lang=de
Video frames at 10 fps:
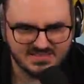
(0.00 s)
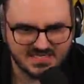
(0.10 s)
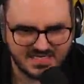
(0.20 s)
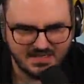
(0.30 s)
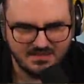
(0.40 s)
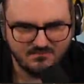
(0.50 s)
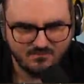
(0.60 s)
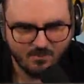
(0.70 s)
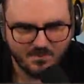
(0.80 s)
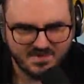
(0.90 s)
rein.
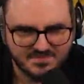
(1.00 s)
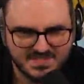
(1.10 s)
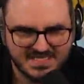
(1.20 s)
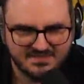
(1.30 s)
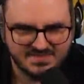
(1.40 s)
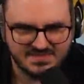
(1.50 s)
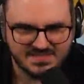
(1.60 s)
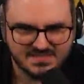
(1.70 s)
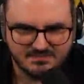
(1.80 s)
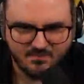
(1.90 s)
Hier auf die
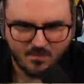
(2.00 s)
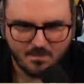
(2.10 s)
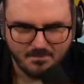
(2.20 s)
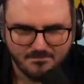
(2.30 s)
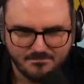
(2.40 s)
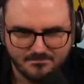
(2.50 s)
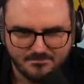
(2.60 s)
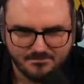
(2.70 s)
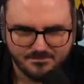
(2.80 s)
Kelvin-Seite. Ja,